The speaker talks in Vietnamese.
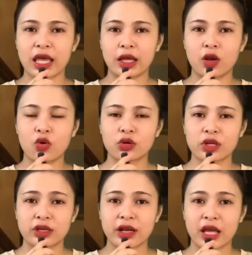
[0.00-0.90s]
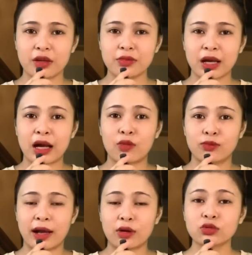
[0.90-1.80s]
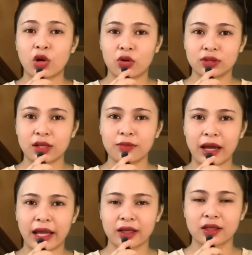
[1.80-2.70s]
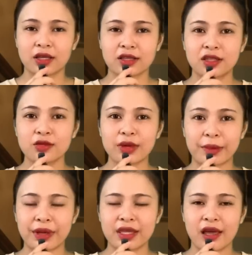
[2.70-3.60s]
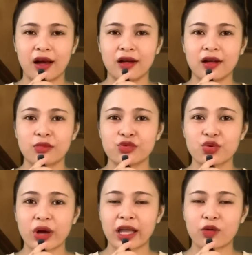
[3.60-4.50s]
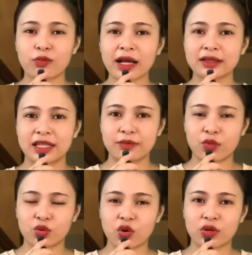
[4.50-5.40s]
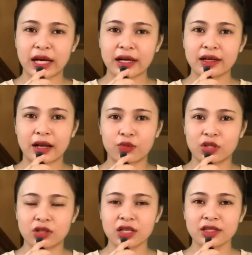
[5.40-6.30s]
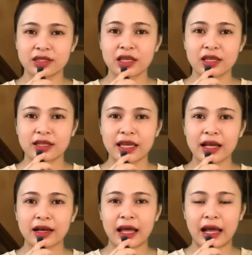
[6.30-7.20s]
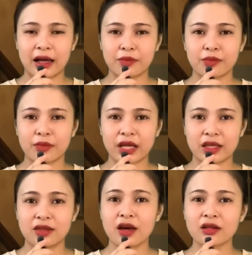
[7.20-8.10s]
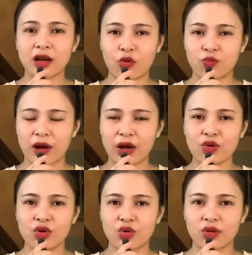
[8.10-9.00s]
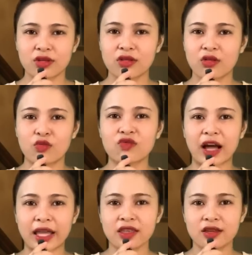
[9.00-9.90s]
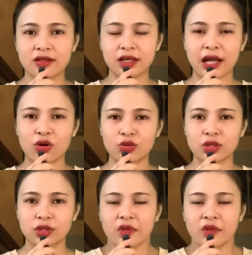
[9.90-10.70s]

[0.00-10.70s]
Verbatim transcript: nghề luôn để mà hồng bảo toàn tính mạng. Chứ mà bây giờ ông chú hai ông bắt thêm một con rắn nào nữa chắc là bị chết hộc máu luôn, chứ không phải vừa đâu.